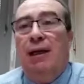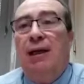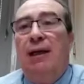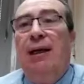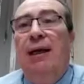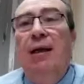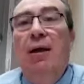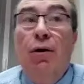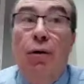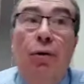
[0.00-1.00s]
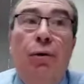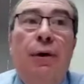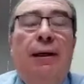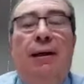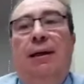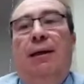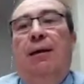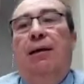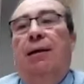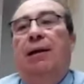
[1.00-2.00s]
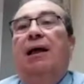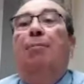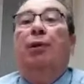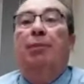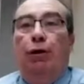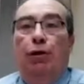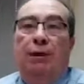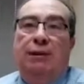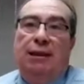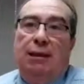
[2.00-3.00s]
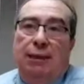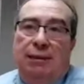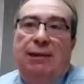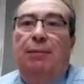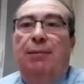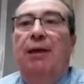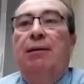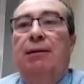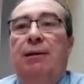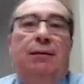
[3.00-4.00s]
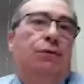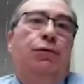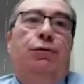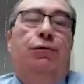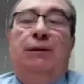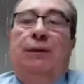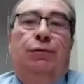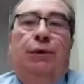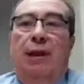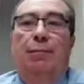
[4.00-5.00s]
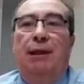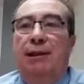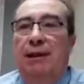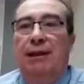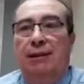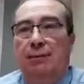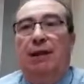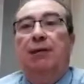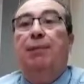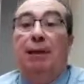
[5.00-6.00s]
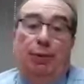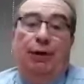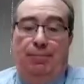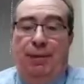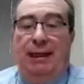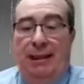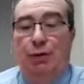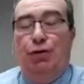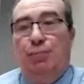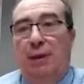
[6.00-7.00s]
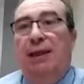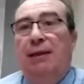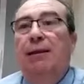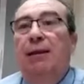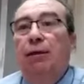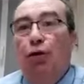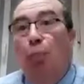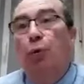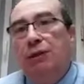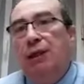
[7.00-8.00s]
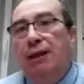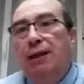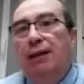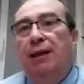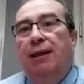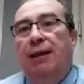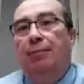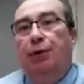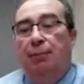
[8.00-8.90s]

Guadalajara, mm. o en el, campo de maniobras de Carabanchel mm. también, todo esto ante autoridades militares, civiles, para poner para que ellos vieran cómo se... El desarrollo